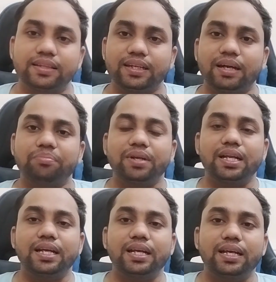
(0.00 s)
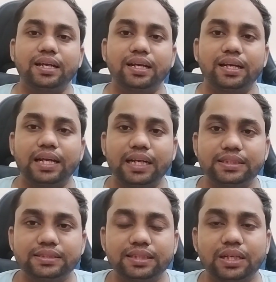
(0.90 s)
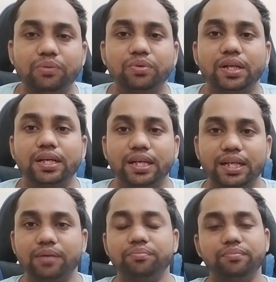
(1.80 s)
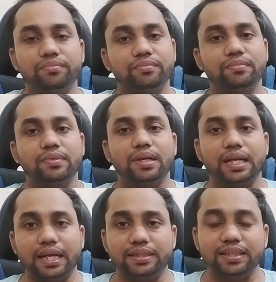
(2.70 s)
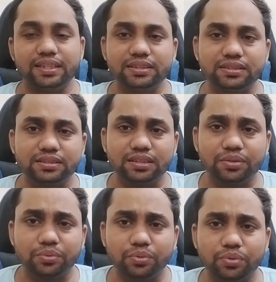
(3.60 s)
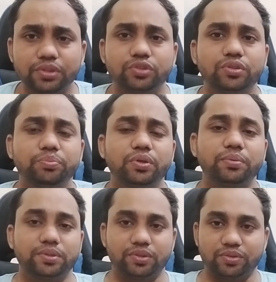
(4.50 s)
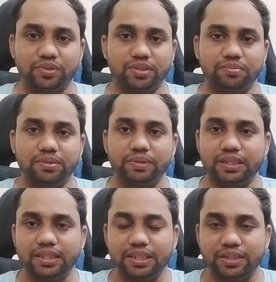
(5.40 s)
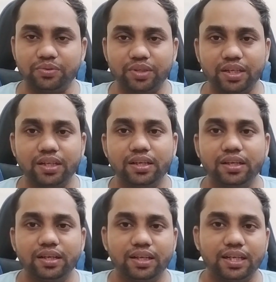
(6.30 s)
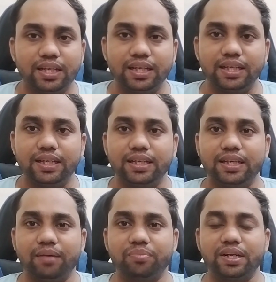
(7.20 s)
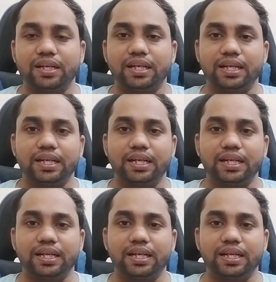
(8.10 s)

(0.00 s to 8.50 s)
দেন আপনার অ্যাডসেন্স অ্যাকাউন্টের নেম অ্যাড্রেস যে কোনো কিছুই পরিবর্তন করতে পারবেন এতে করে এই আপনার